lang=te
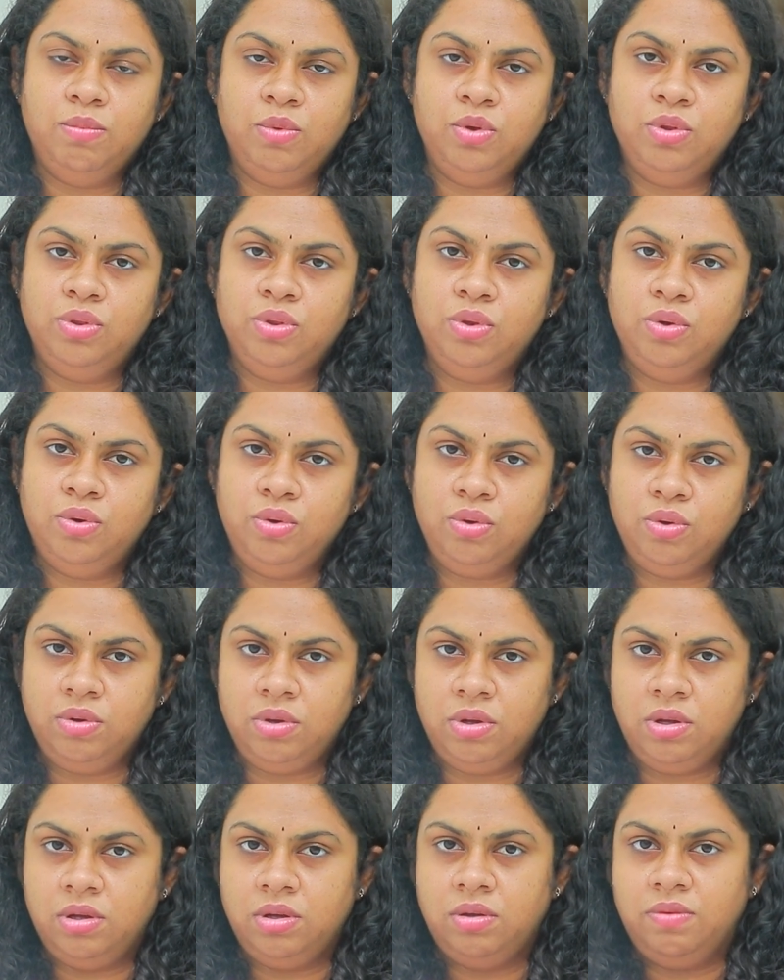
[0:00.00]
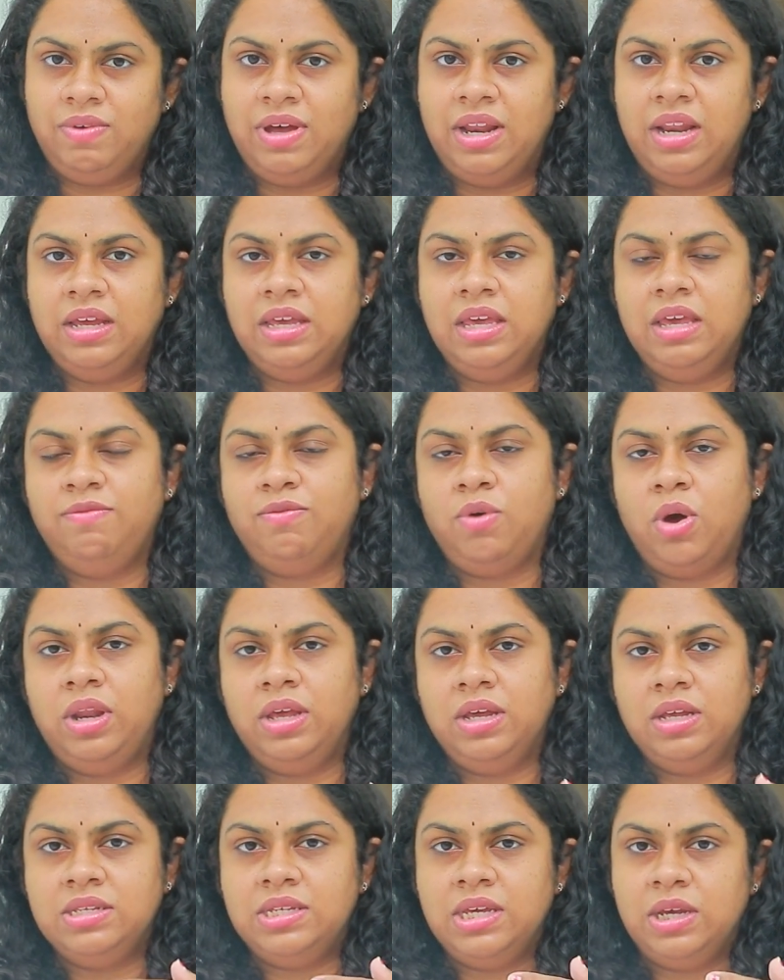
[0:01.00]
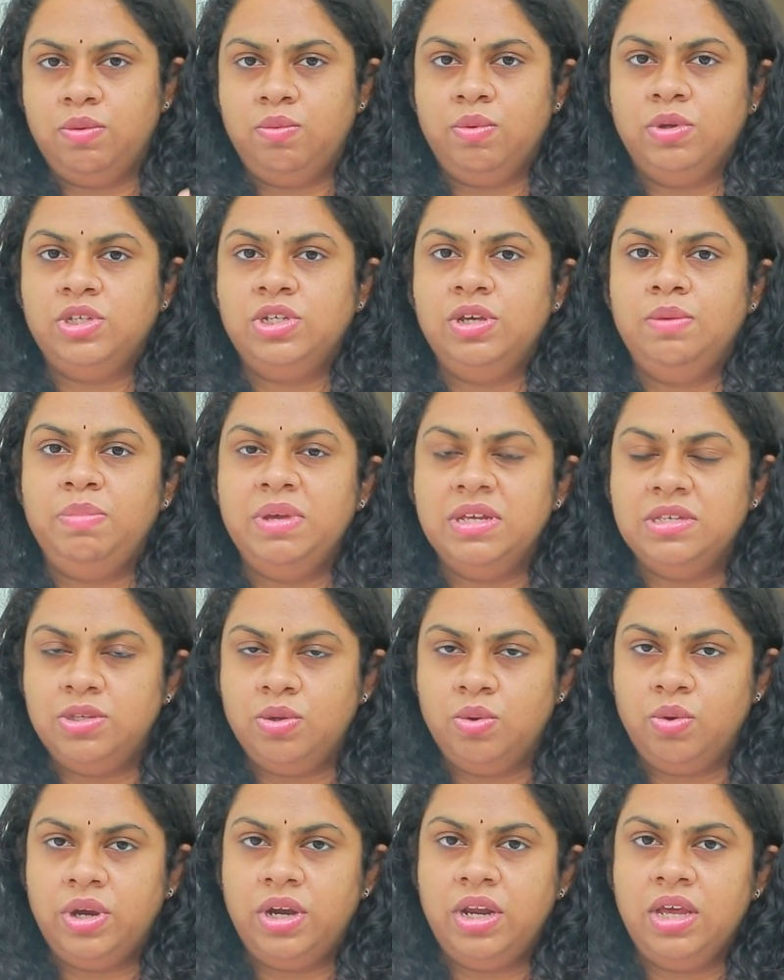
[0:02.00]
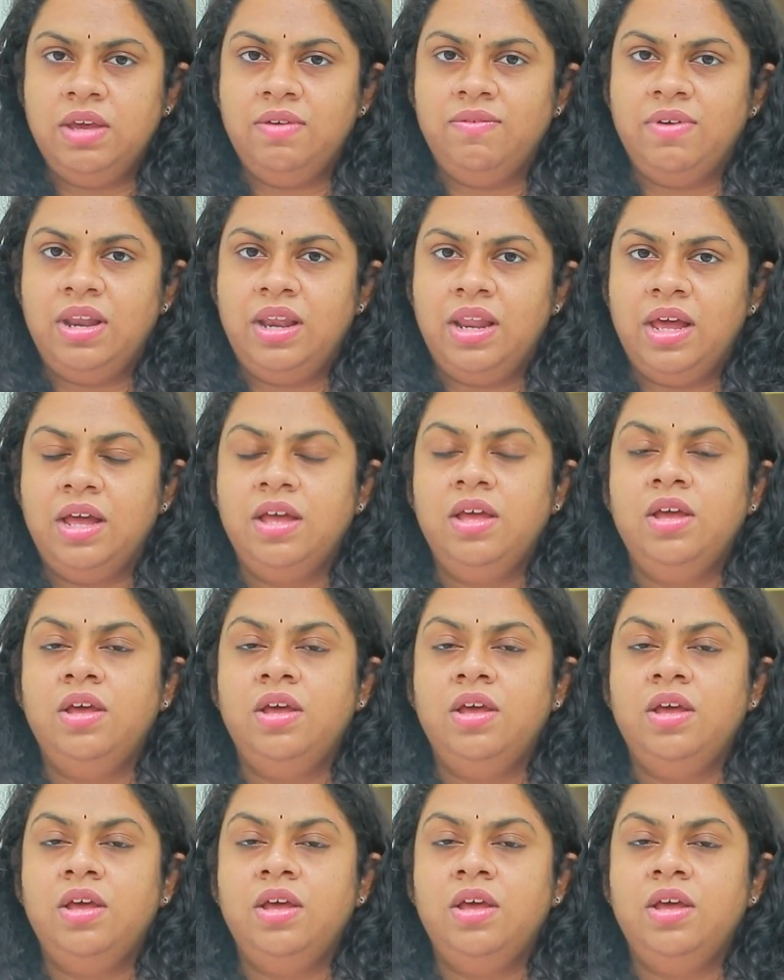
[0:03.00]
ముందు వాళ్ళకి ఫాలికల్స్ ఎక్కువ వచ్చి పీసీఓడి వల్ల